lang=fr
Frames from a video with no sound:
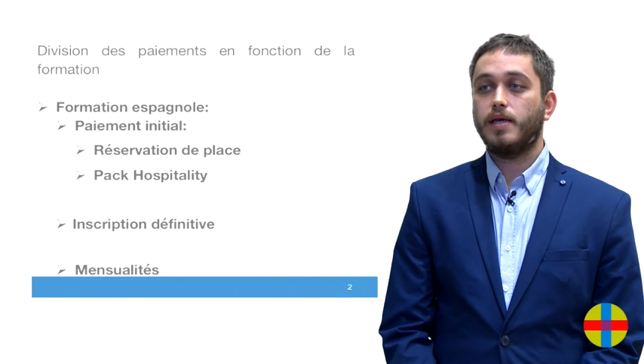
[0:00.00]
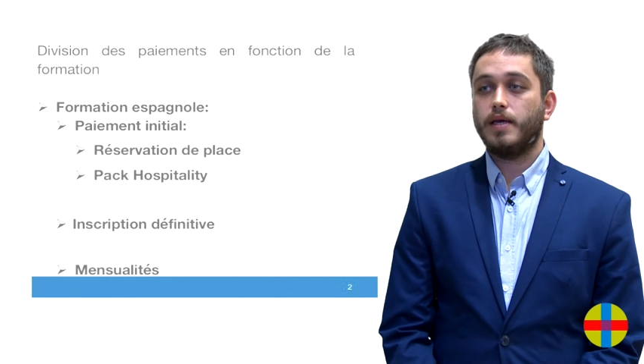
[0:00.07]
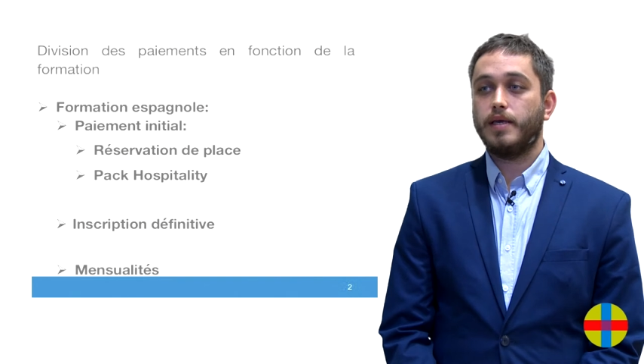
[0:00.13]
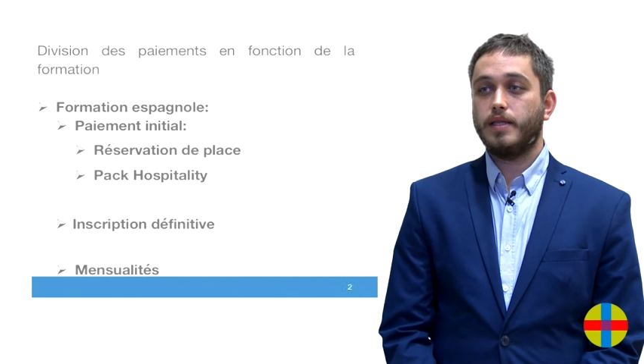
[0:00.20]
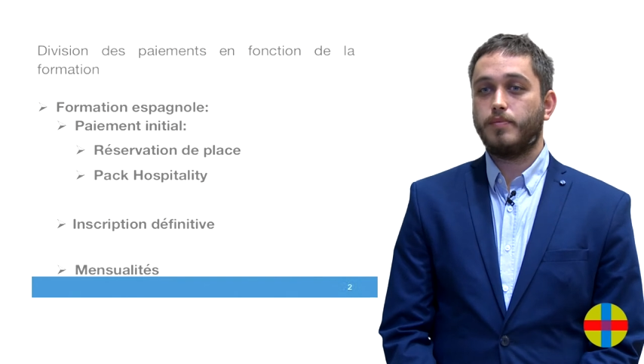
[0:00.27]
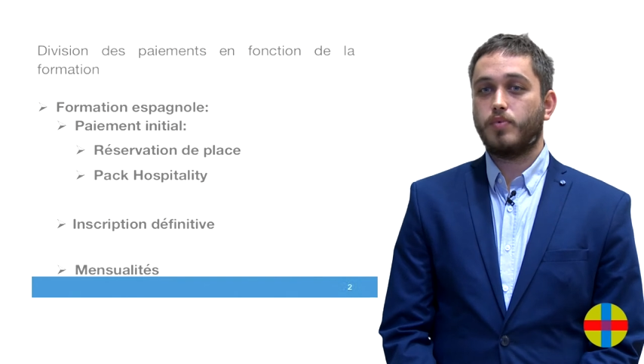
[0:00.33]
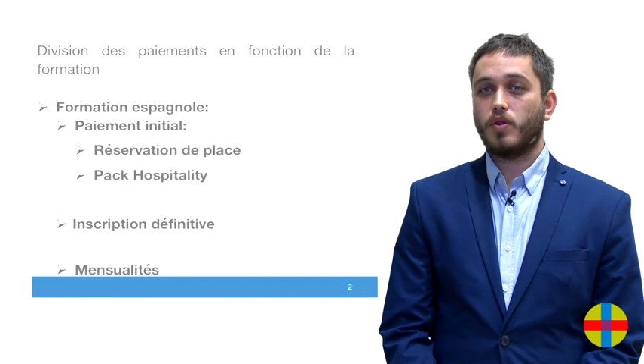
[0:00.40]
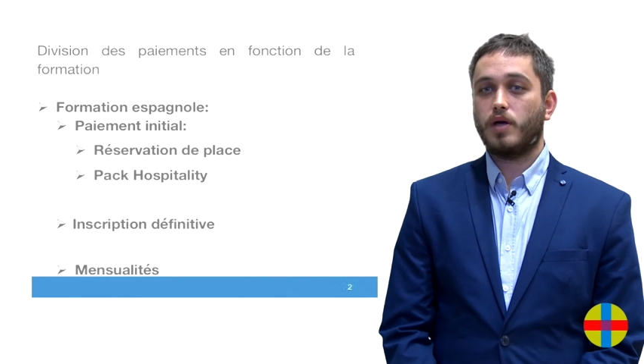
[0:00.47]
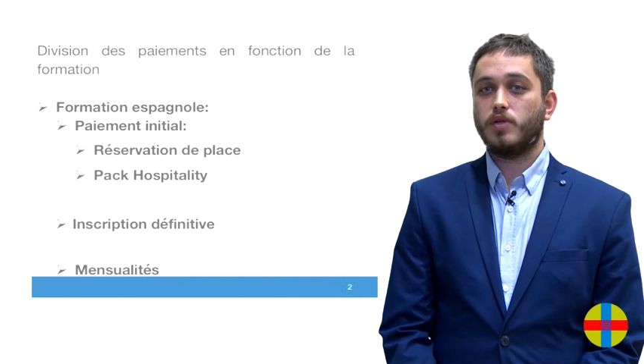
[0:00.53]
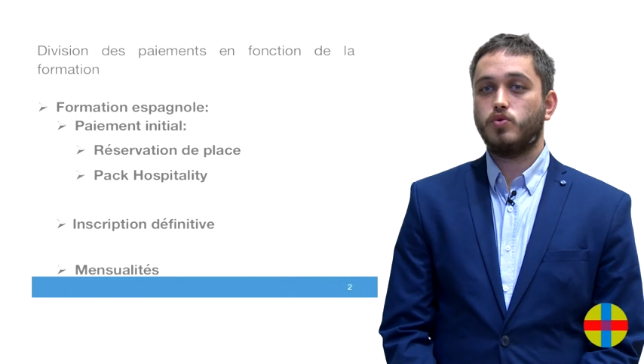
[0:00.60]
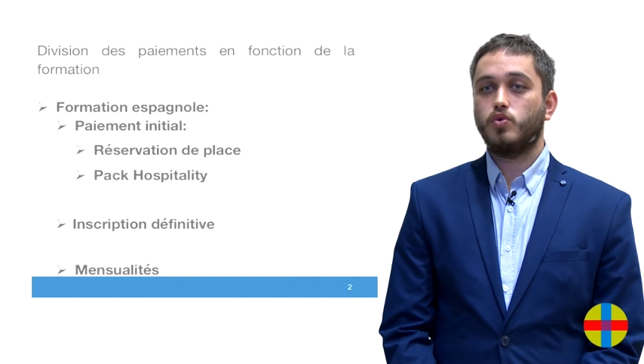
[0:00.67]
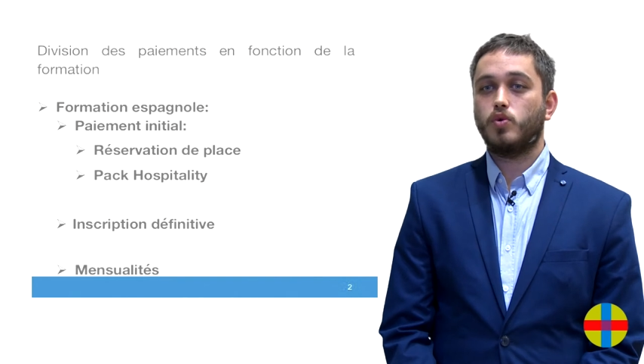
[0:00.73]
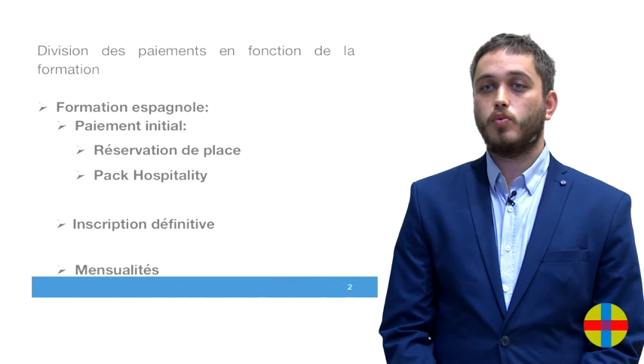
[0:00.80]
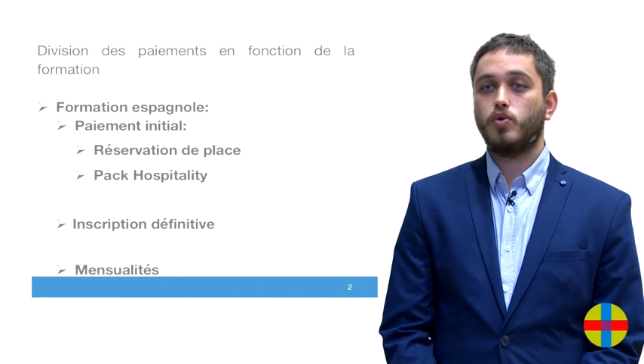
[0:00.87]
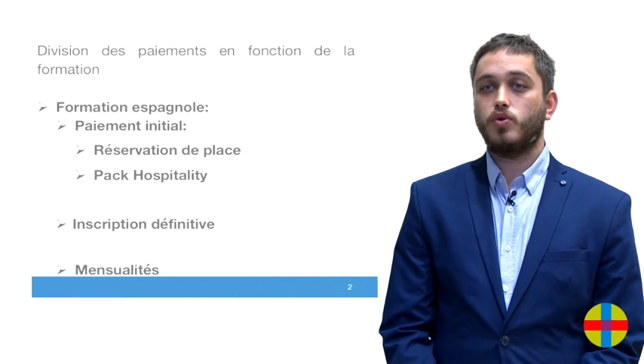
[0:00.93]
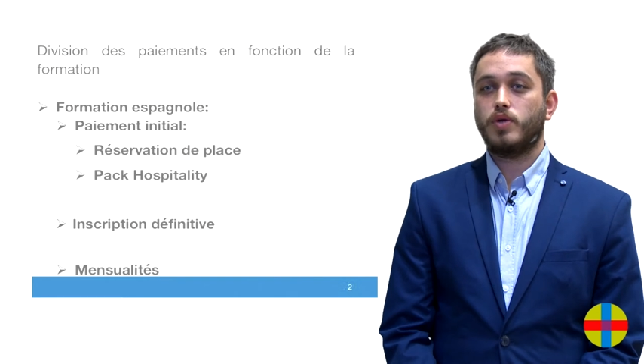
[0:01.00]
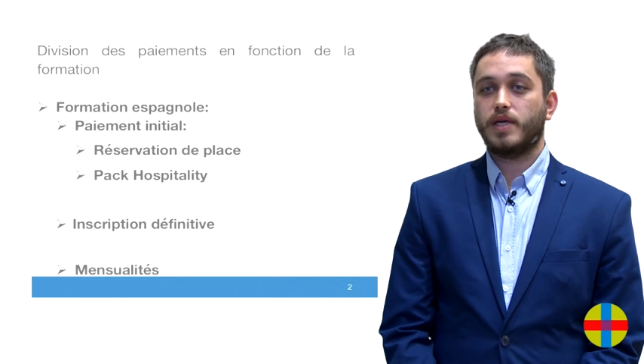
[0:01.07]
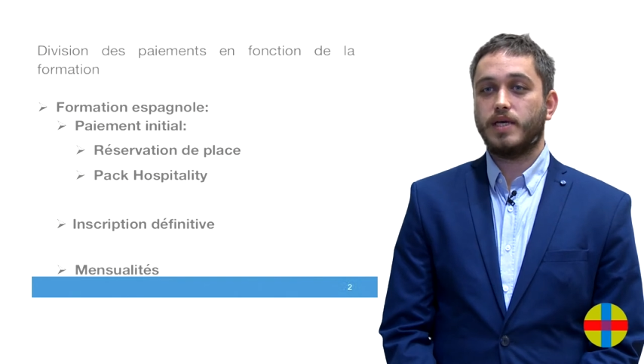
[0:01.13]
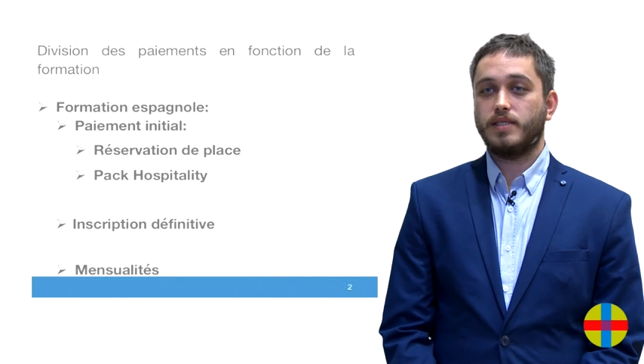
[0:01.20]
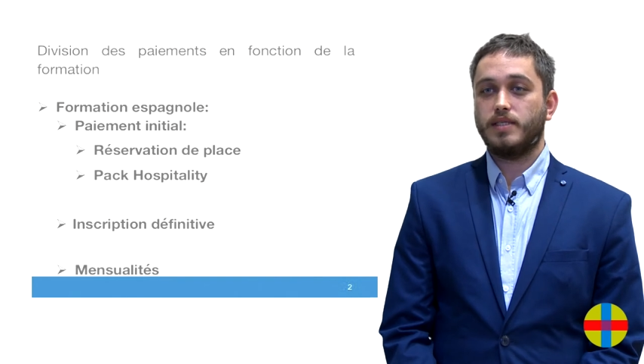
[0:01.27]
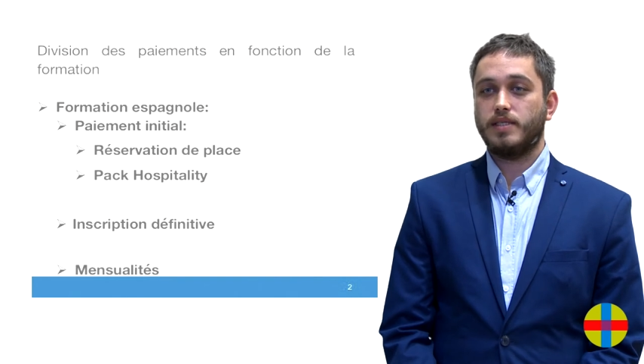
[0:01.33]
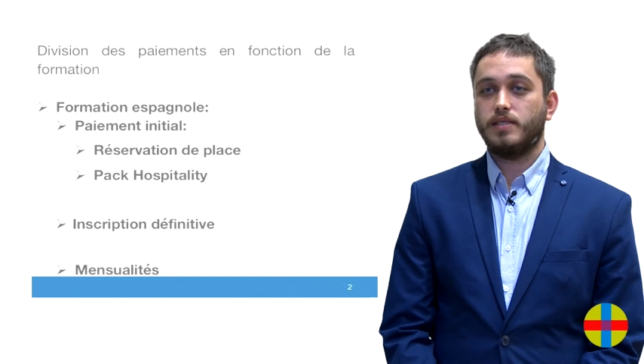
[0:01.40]
et dépendra du nombre de
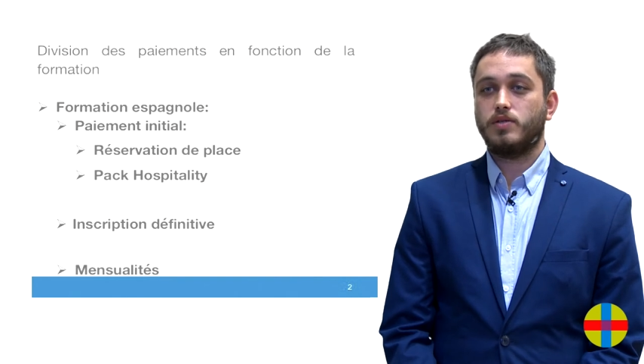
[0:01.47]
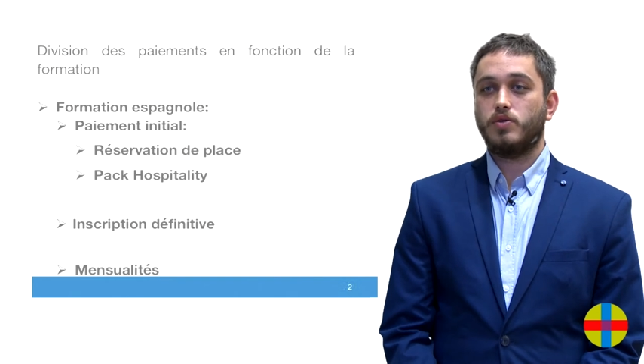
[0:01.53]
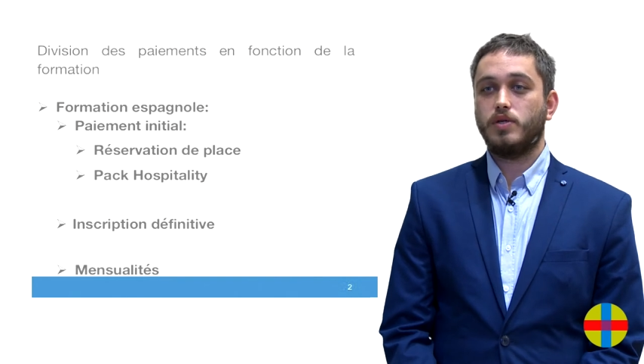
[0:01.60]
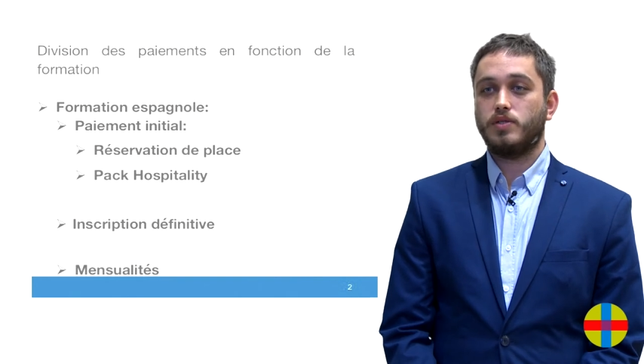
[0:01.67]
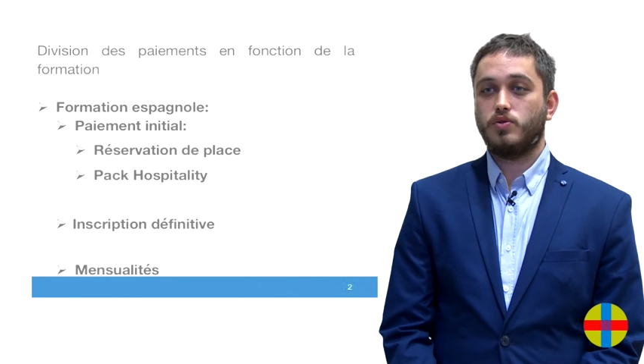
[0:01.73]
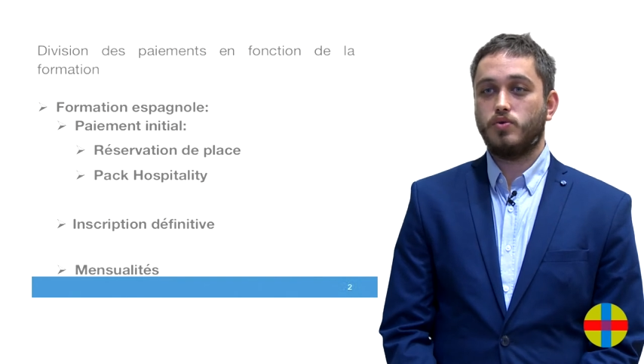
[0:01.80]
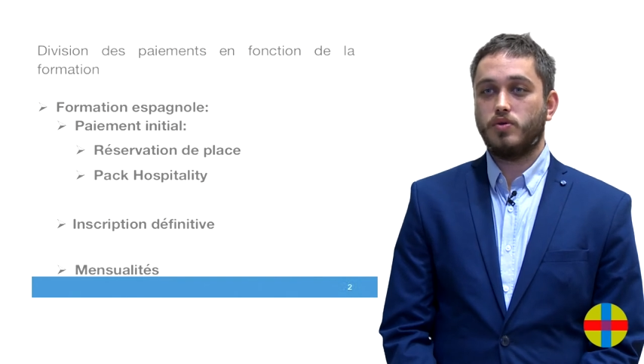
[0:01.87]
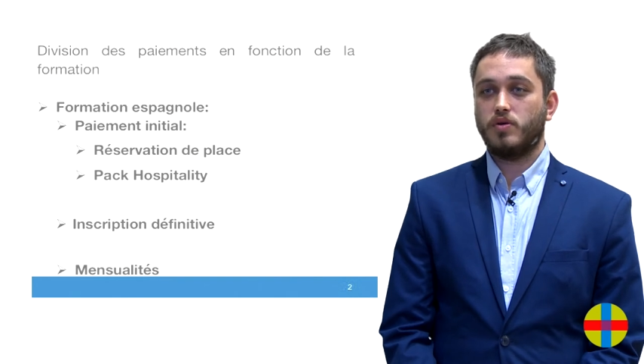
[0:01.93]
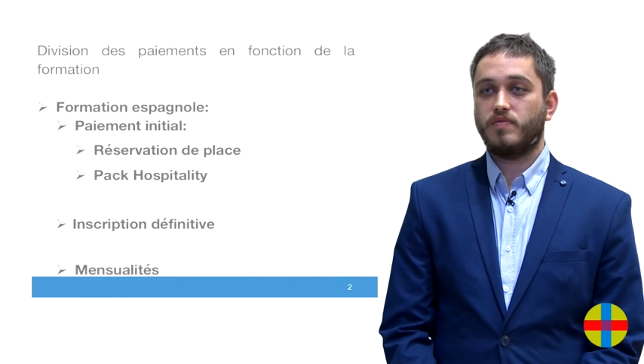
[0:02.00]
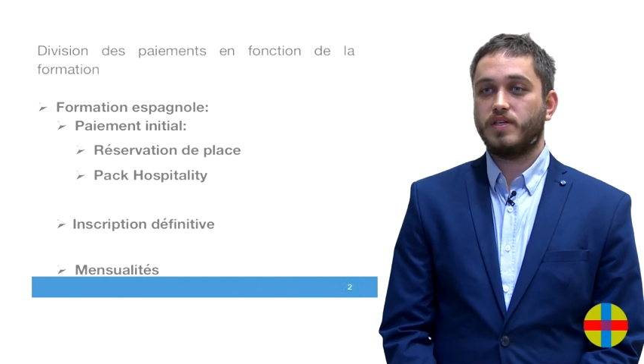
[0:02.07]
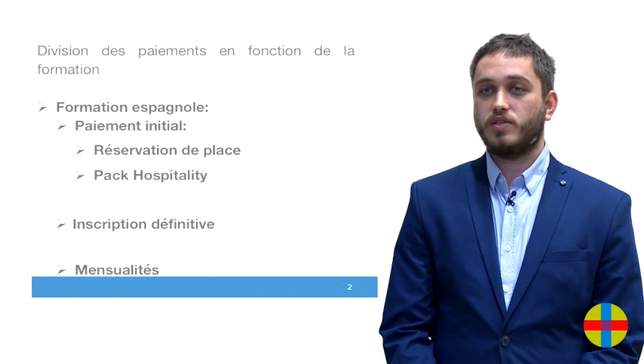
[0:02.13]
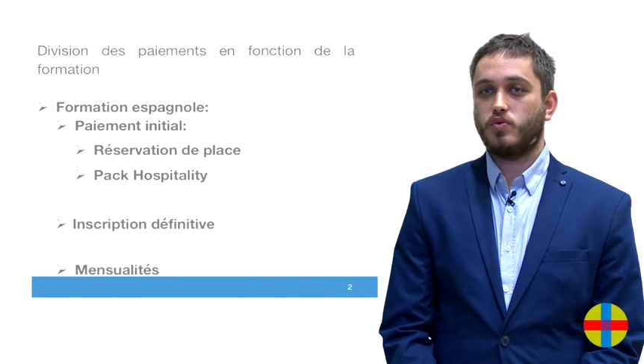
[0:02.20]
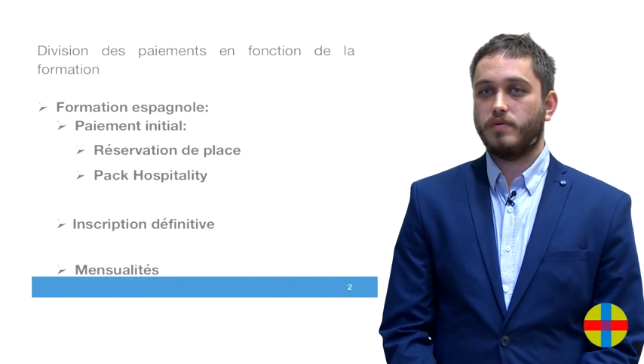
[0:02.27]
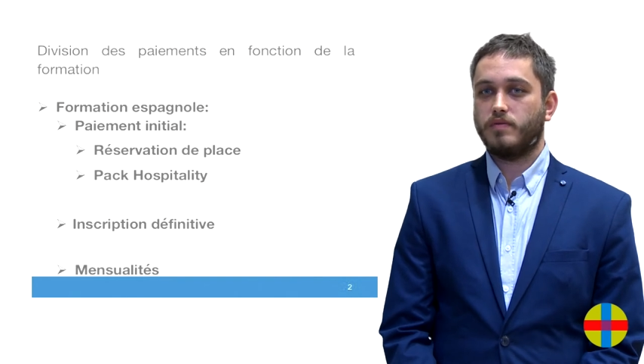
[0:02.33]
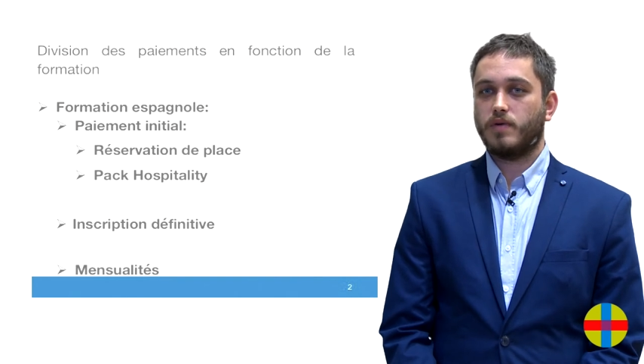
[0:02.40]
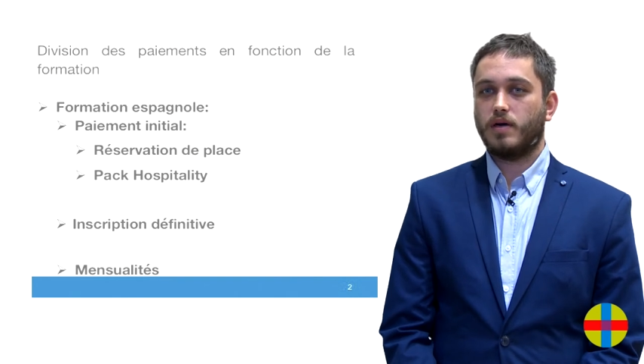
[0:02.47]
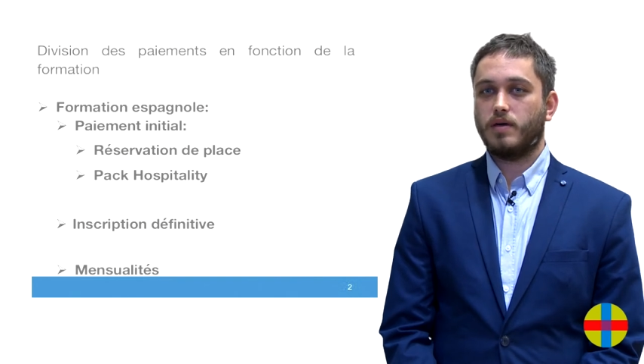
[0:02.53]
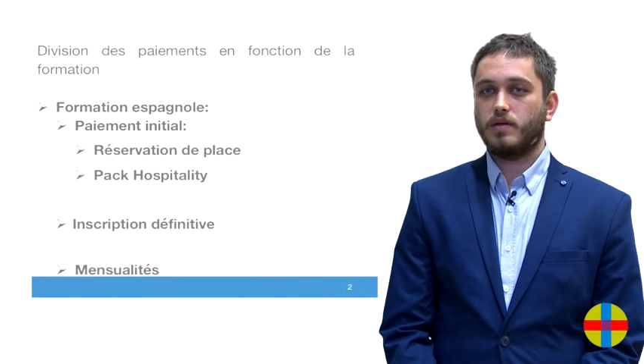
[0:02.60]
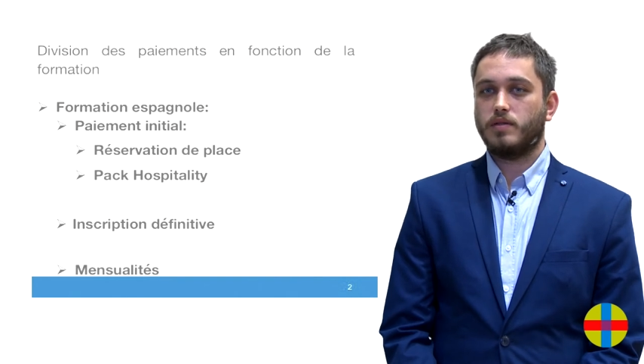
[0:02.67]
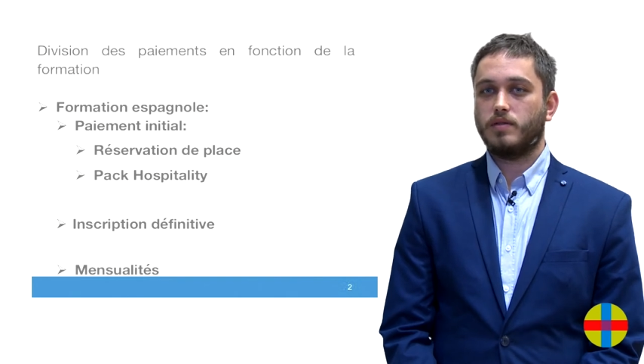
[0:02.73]
crédits que l'étudiant va suivre.